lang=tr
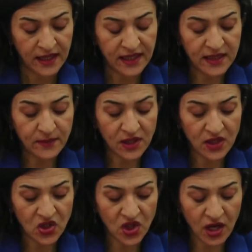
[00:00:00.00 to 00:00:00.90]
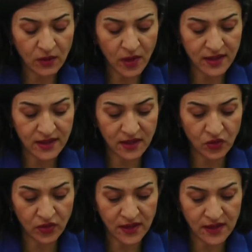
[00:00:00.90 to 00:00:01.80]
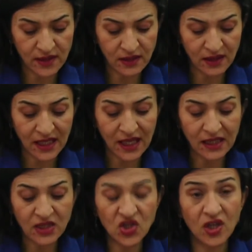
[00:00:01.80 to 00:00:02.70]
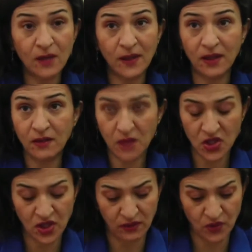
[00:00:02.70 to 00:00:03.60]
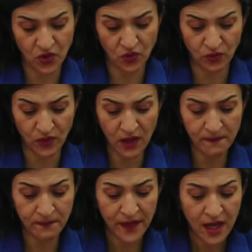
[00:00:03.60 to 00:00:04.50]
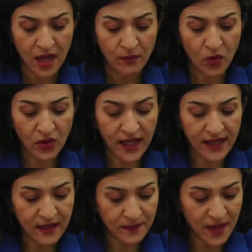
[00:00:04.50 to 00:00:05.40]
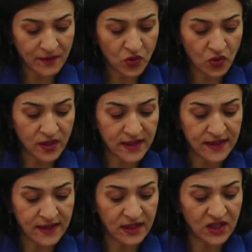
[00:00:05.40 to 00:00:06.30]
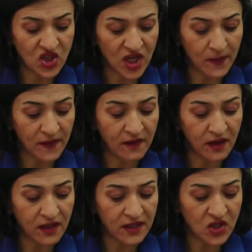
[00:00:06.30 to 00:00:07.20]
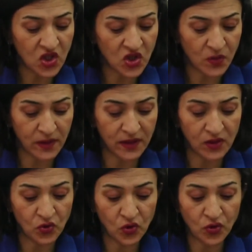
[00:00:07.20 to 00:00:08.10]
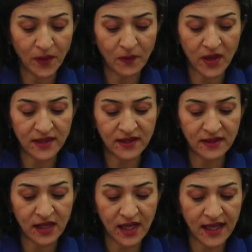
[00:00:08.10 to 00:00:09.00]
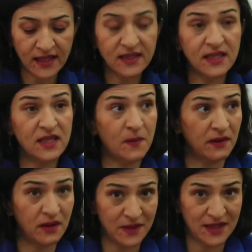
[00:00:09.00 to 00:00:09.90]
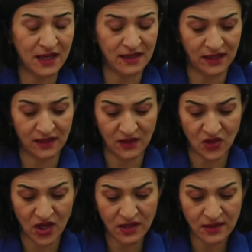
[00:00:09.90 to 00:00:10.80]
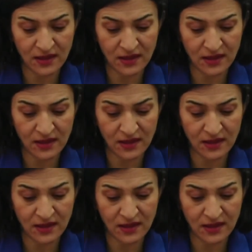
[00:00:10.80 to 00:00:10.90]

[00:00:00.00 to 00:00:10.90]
İzmir İnşaat Mühendisleri Odası gerekli incelemeleri başlatmış durumda. Bölgeye deprem sonrası inceleme ve analiz çalışmalarını yürütmek maksadıyla en kısa zamanda bizler de gideceğiz.